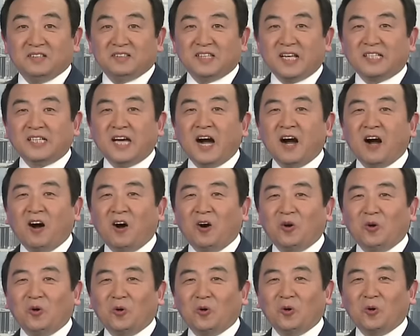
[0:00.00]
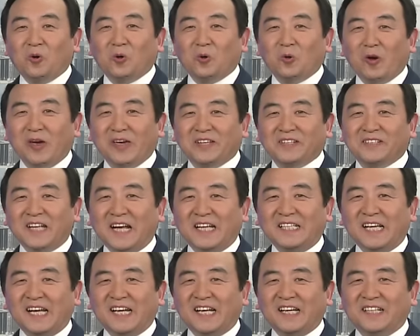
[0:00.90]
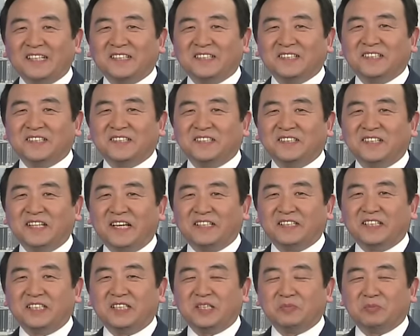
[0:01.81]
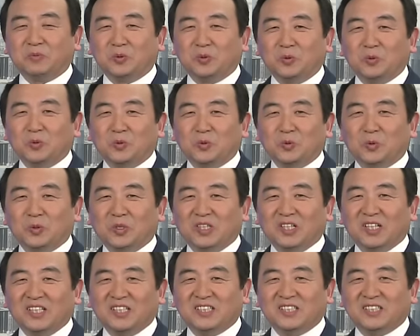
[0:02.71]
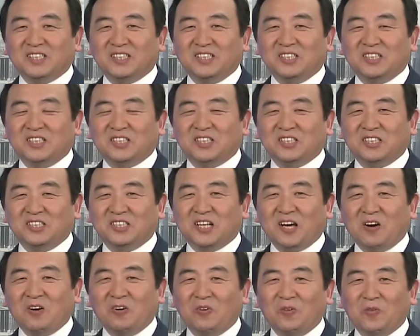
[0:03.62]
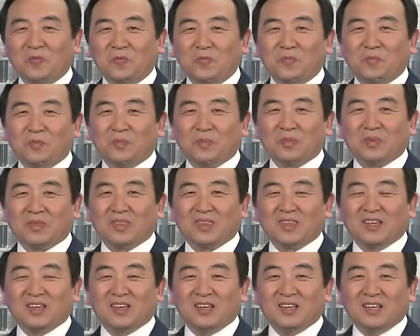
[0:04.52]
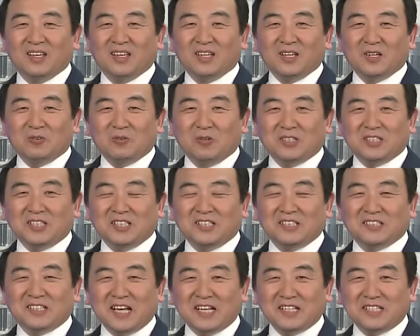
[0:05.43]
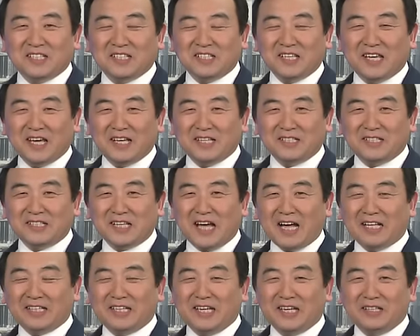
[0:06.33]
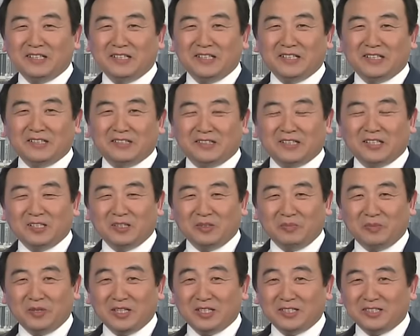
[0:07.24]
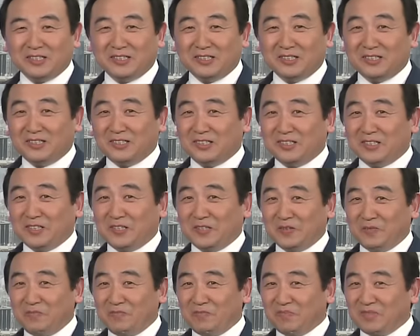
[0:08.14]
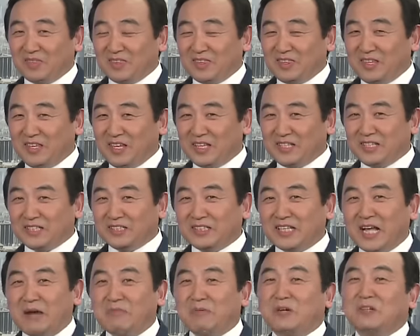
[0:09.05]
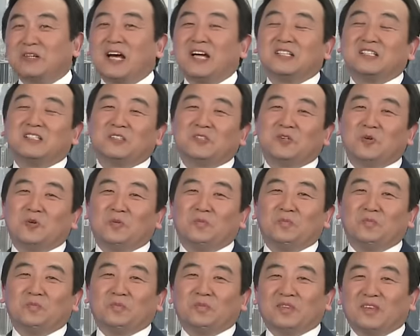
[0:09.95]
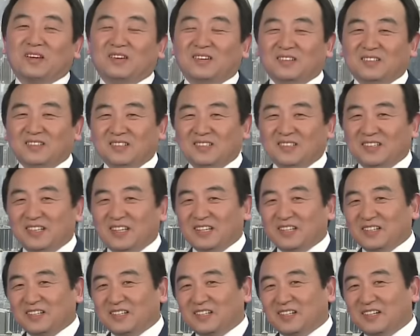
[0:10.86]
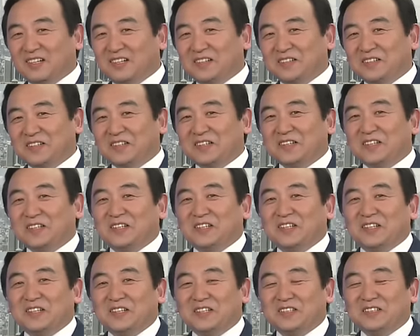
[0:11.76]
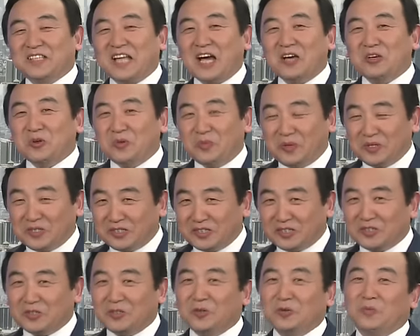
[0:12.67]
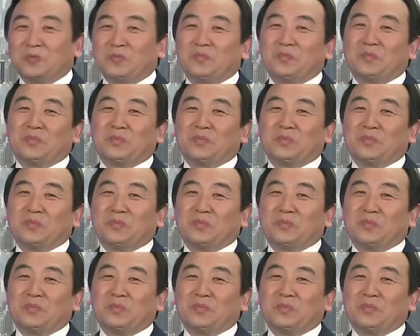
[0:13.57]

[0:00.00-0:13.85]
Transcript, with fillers: 大家好，欢迎大家来到今日点击节目，我是石涛。我记得在今年夏天，应特别是天津大爆炸之后和这个呃大阅兵之后，